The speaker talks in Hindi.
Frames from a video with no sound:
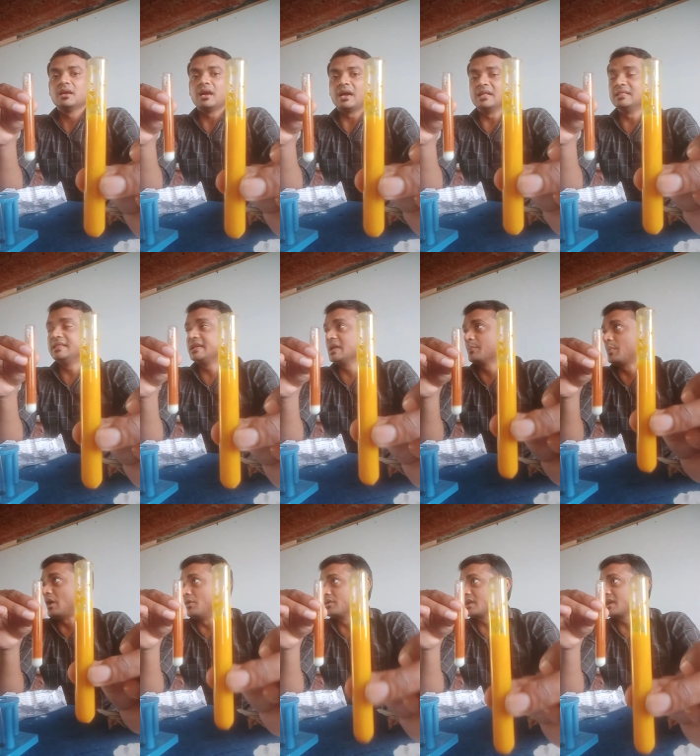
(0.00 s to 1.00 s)
हल्दी के
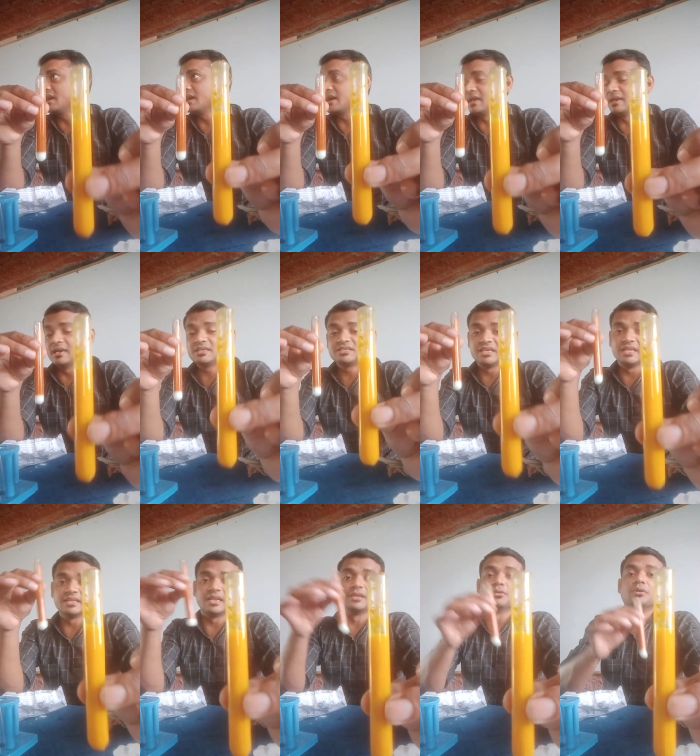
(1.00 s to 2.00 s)
पाउडर का कलर
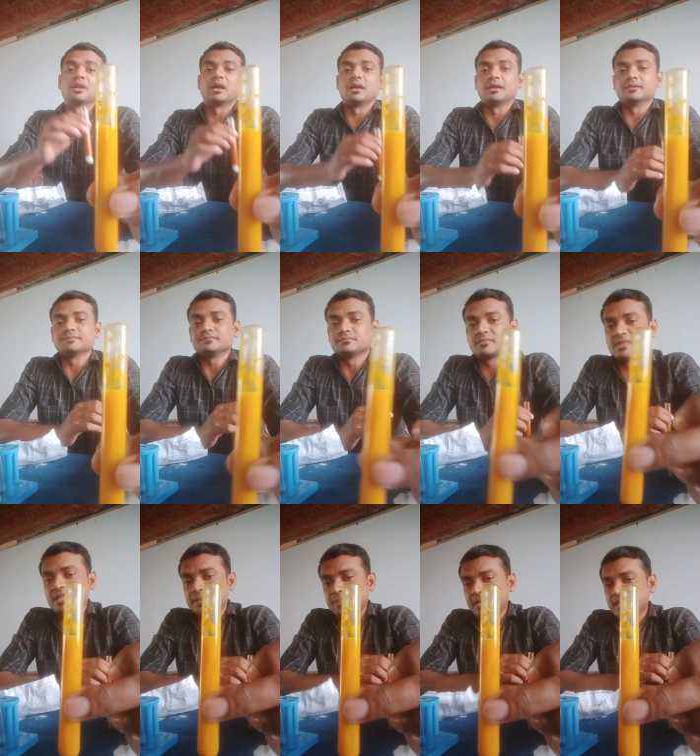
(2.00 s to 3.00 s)
चेंज नहीं हो रहा
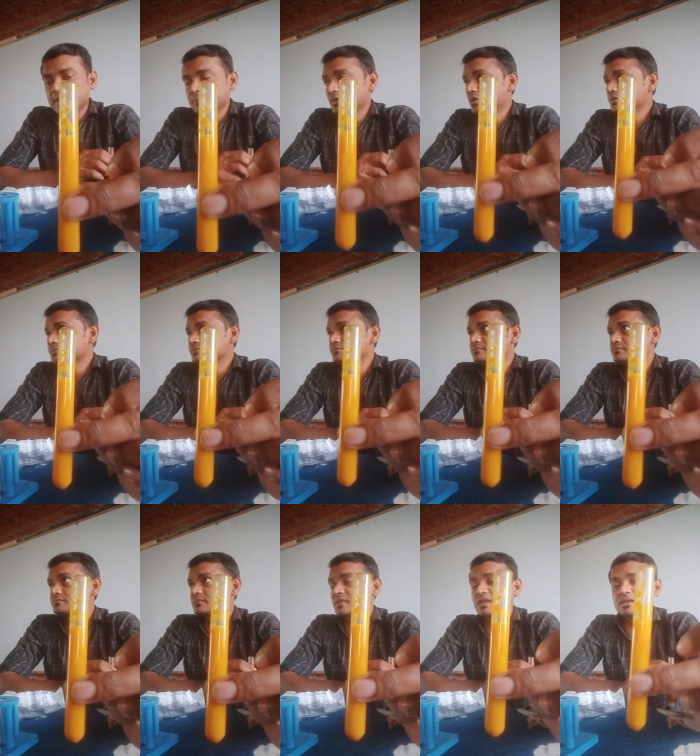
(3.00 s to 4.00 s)
है देख पा रहे हैं आप लोग
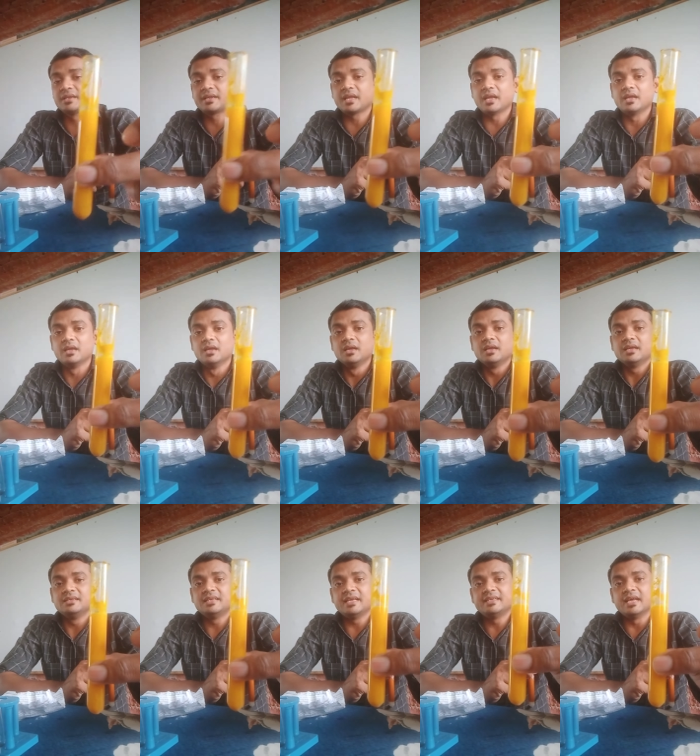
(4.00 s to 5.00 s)
ठीक है
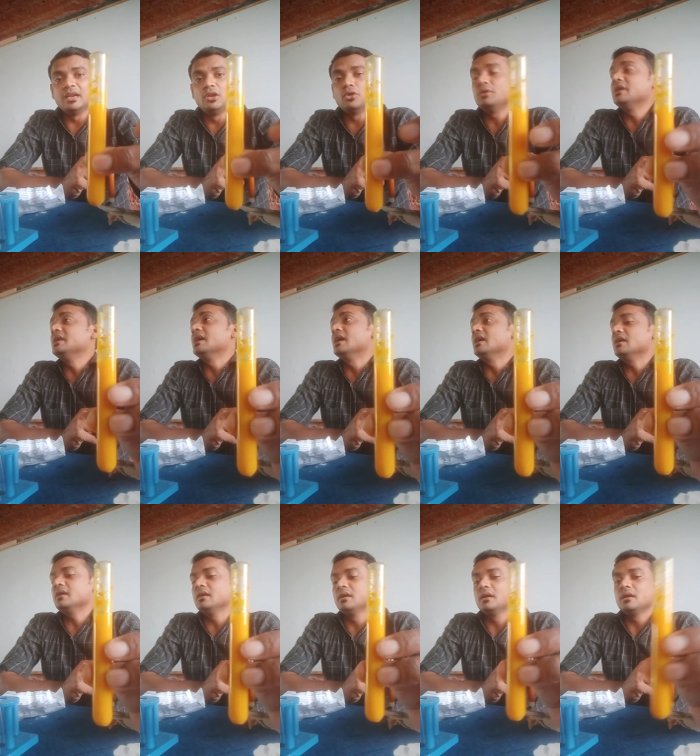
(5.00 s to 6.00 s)
ये येल्लो ही है
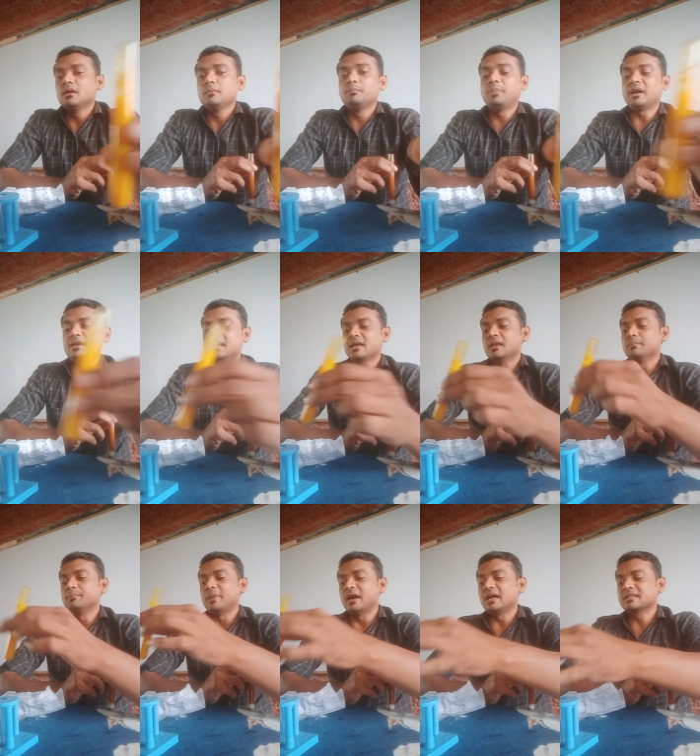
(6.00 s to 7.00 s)
बट अगर
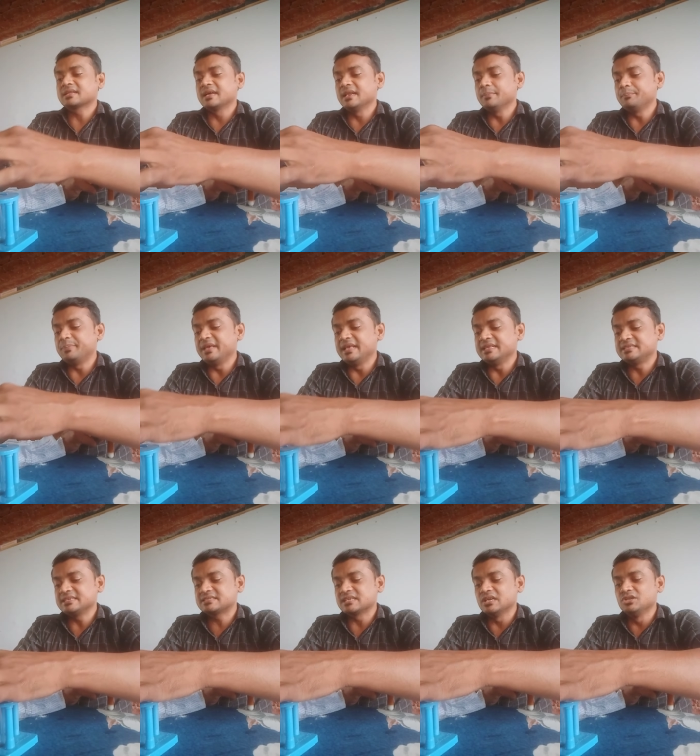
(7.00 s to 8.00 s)
हम बात करें
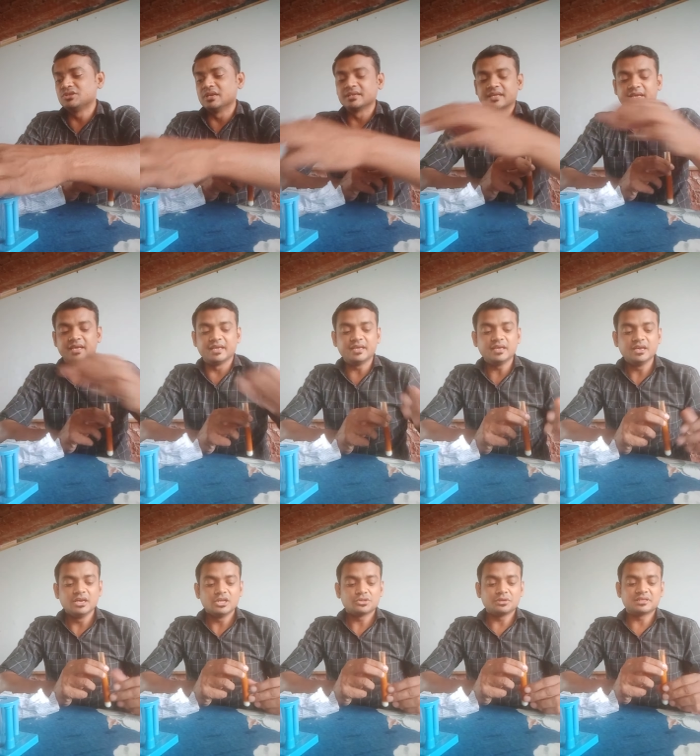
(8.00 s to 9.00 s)
बेसिक सोल्यूशन की
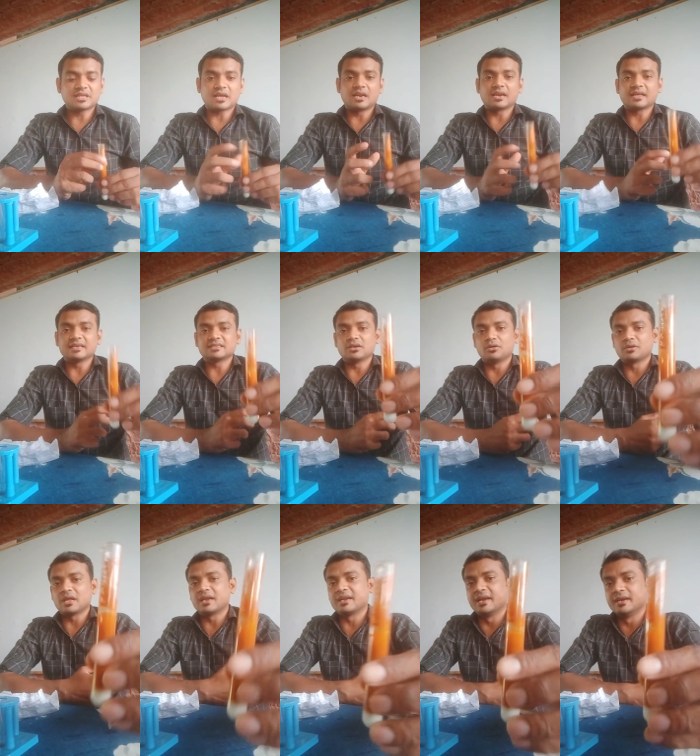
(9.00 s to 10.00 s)
तो इसका कलर कैसा हो
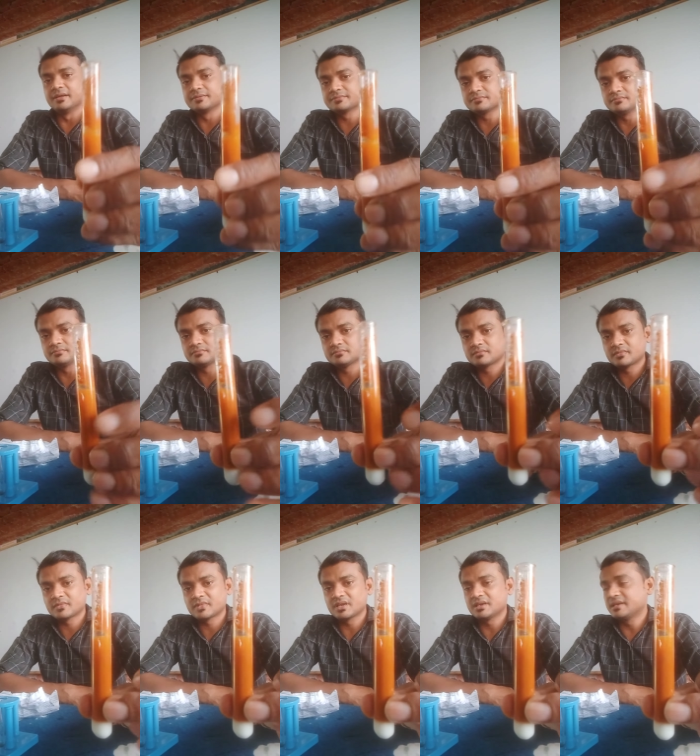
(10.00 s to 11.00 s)
रहा है
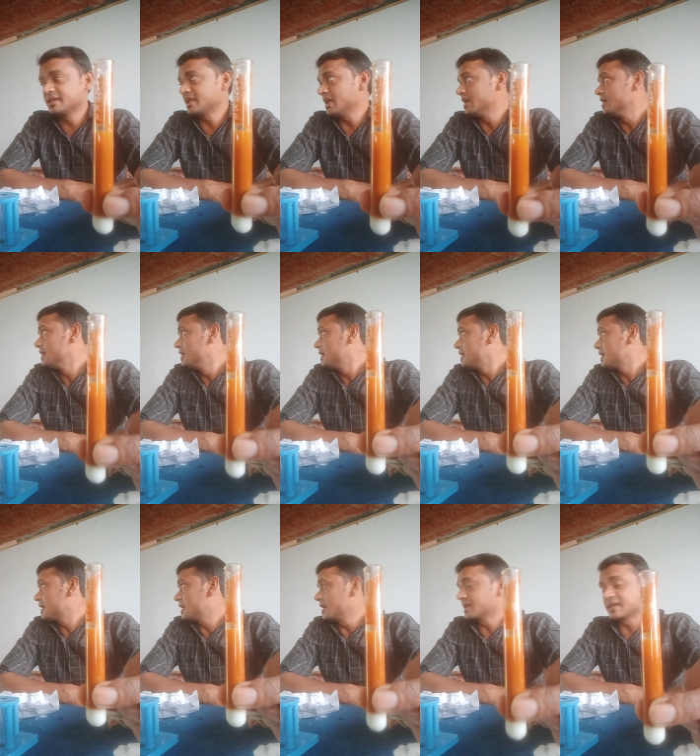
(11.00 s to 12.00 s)
रेड ठीक है
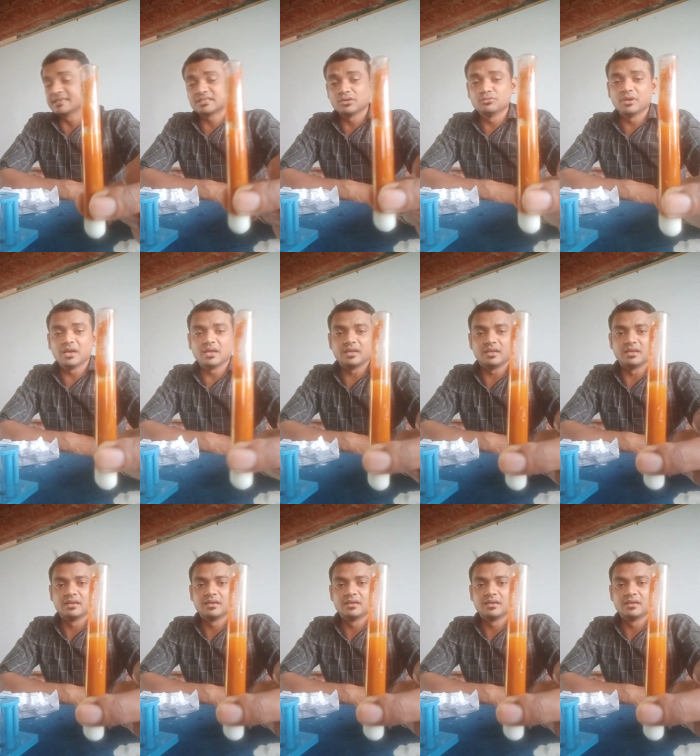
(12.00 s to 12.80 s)
कलर कैसा हुआ है